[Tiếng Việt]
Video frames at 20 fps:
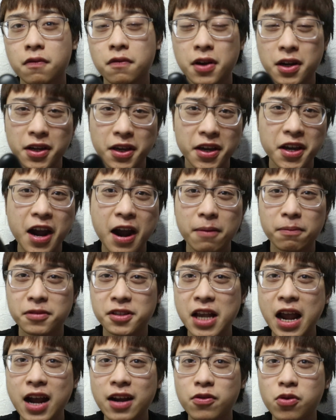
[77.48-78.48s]
và cái cảm
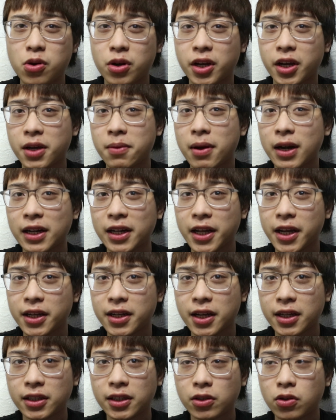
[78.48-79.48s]
giác của cái bận lề
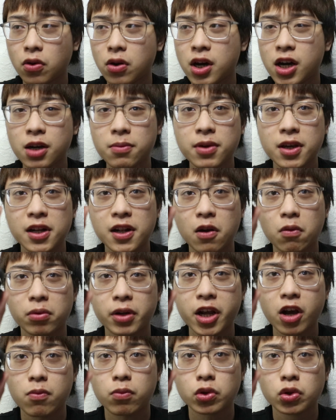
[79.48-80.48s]
này thì nó hơi bị lỏng
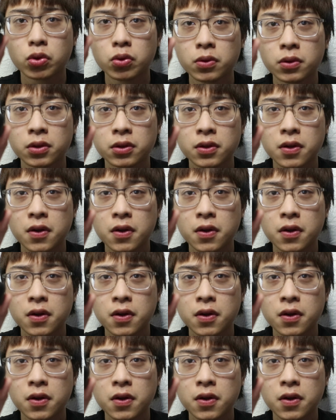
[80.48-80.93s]
lẻo một chút